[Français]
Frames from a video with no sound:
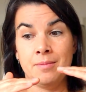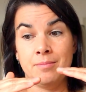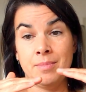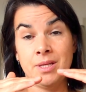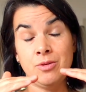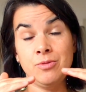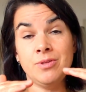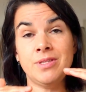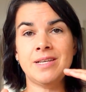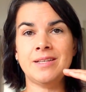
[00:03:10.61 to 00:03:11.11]
Et
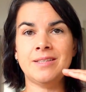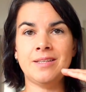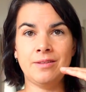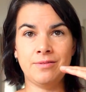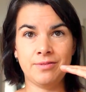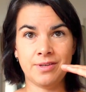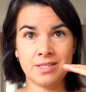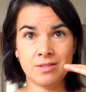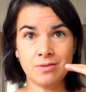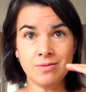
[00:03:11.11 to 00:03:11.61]
bah, d'une certaine
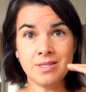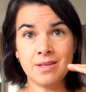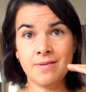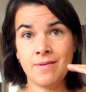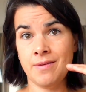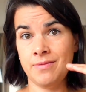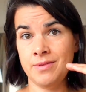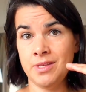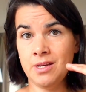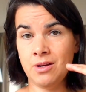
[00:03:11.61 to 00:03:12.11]
façon, ça
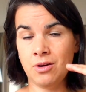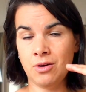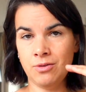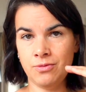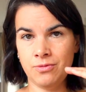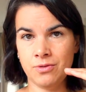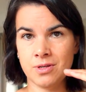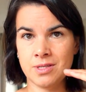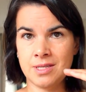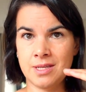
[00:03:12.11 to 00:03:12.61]
va venir
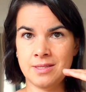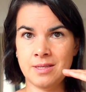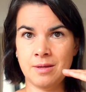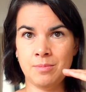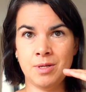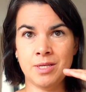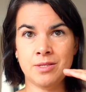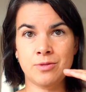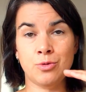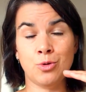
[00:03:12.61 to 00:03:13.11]
renforcer ta
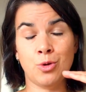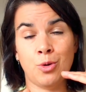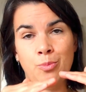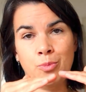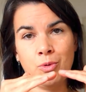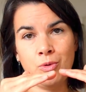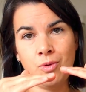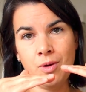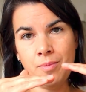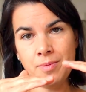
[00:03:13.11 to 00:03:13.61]
blessure.
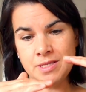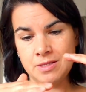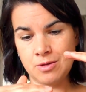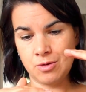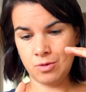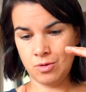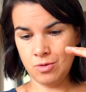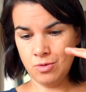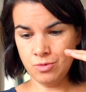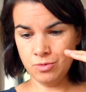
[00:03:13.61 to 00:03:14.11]
Pourquoi Parce que
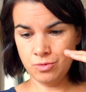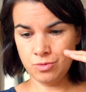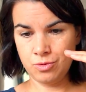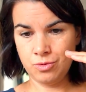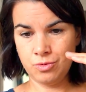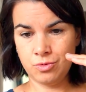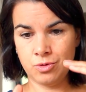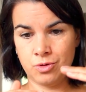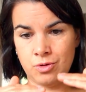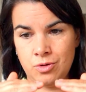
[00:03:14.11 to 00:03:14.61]
quand
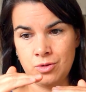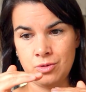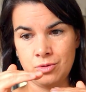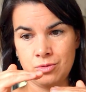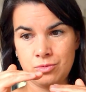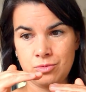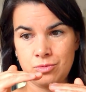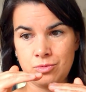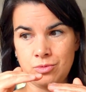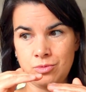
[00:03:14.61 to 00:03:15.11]
tu te,
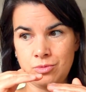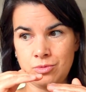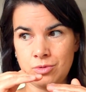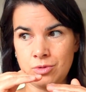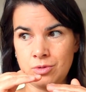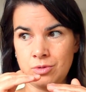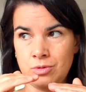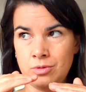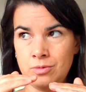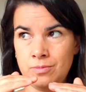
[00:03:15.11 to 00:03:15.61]
tu te
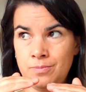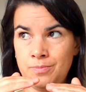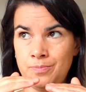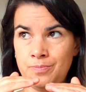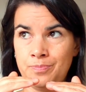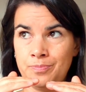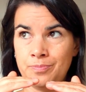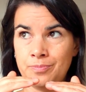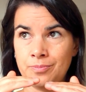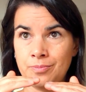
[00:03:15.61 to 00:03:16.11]

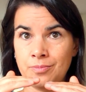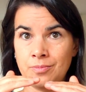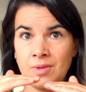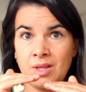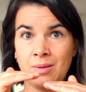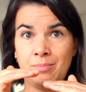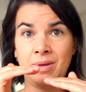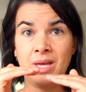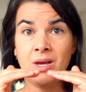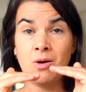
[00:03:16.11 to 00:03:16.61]
euh,
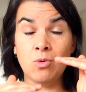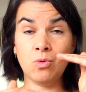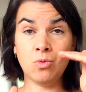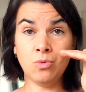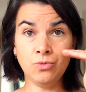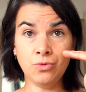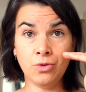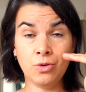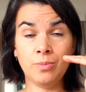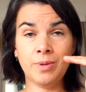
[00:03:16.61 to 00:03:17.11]
mets en
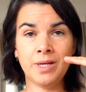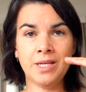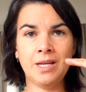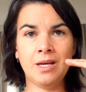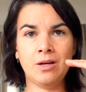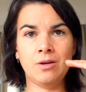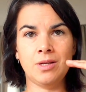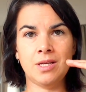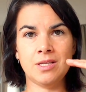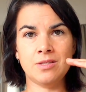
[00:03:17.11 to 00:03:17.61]
contrebas de la
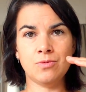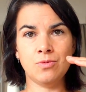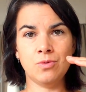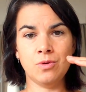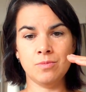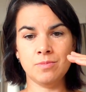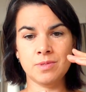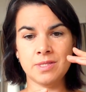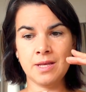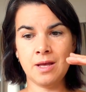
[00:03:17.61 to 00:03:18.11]
relation
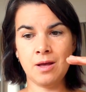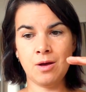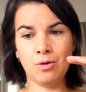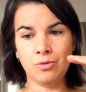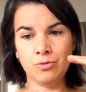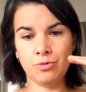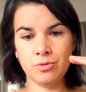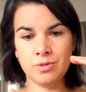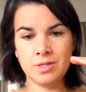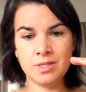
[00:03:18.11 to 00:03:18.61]
comme ça,
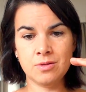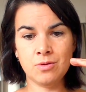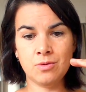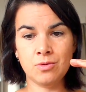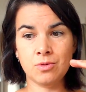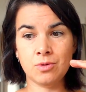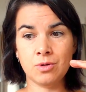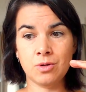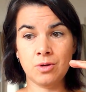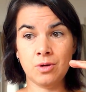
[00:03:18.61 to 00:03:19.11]
en te
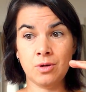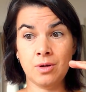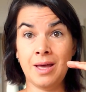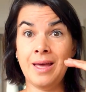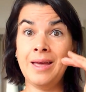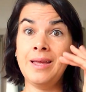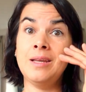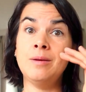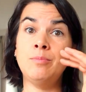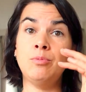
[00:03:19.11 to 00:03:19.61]
disant
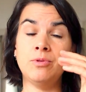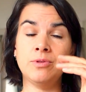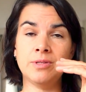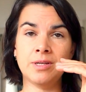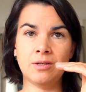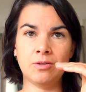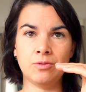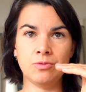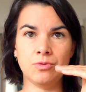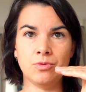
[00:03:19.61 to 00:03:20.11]
qu'elle est plus
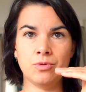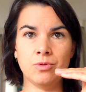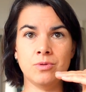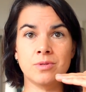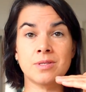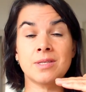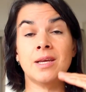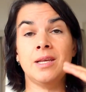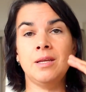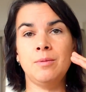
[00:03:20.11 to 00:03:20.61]

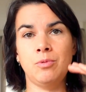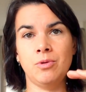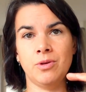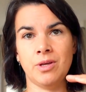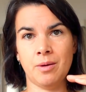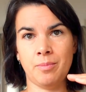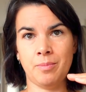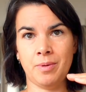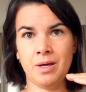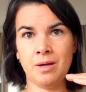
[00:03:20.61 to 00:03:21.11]
talentueuse, qu'elle est plus
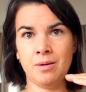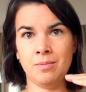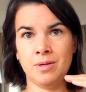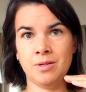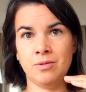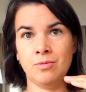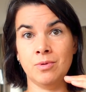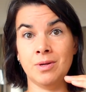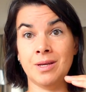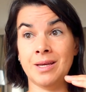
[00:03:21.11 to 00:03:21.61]
capable, et
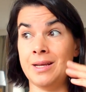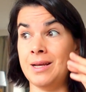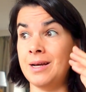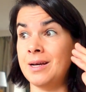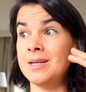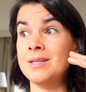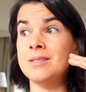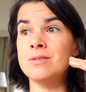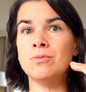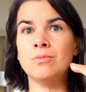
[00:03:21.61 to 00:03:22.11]
donc qu'elle a
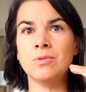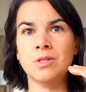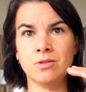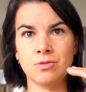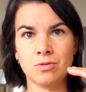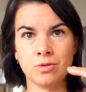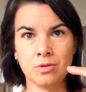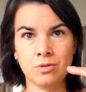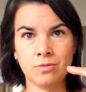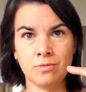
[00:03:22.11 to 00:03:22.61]
raison
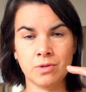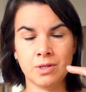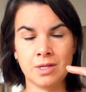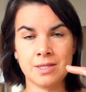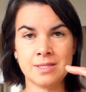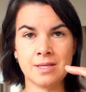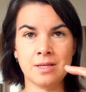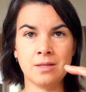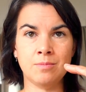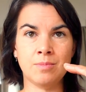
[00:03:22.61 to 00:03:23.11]
d'être devant la
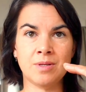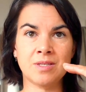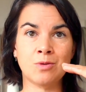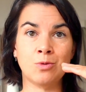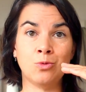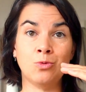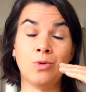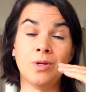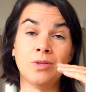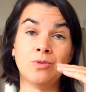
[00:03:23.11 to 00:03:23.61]
scène parce que
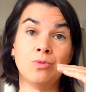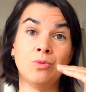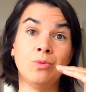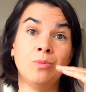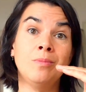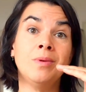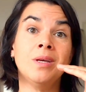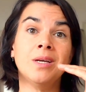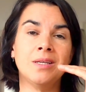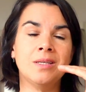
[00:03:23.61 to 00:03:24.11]
toi, tu ne
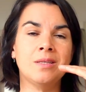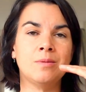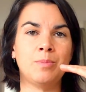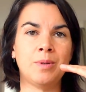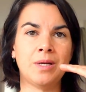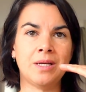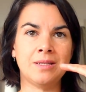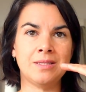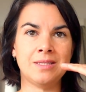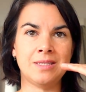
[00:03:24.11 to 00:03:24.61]
mérites
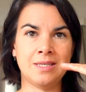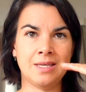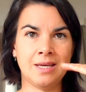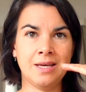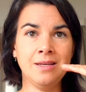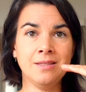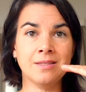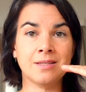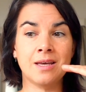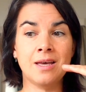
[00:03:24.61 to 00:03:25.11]
pas d'y
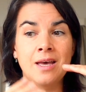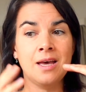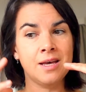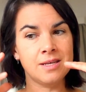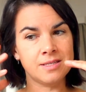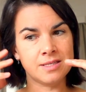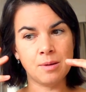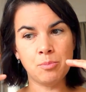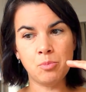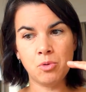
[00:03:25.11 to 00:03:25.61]
être,
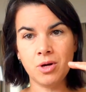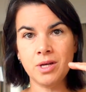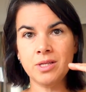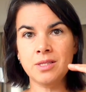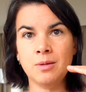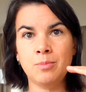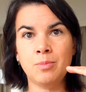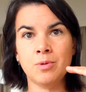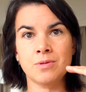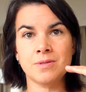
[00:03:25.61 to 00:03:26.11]
ça pourrait être
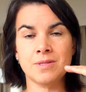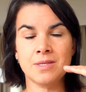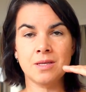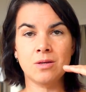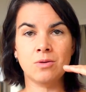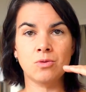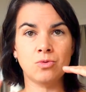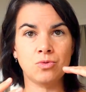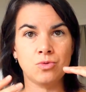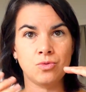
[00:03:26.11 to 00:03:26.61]
des pensées
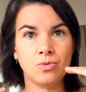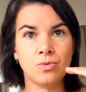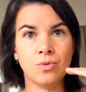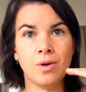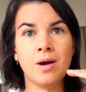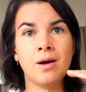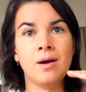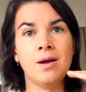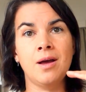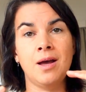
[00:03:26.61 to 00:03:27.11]
que tu
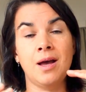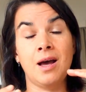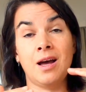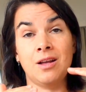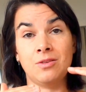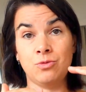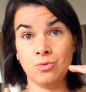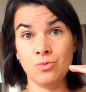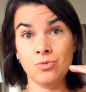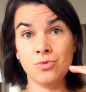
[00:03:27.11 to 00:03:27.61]
as à
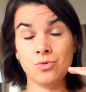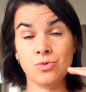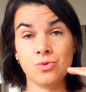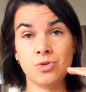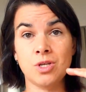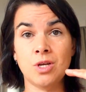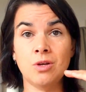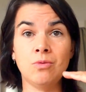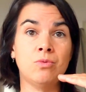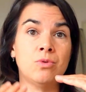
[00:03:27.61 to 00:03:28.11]
ton
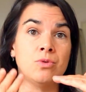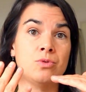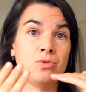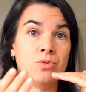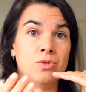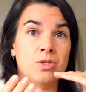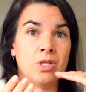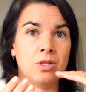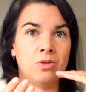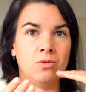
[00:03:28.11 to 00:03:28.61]
sujet ou au
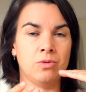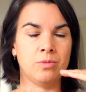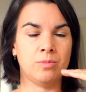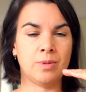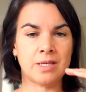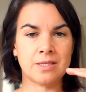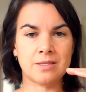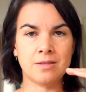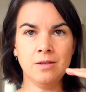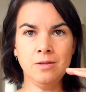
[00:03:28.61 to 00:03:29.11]
sujet de l'autre
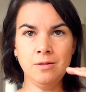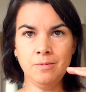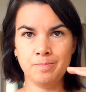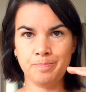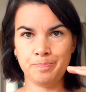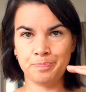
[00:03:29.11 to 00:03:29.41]
personne.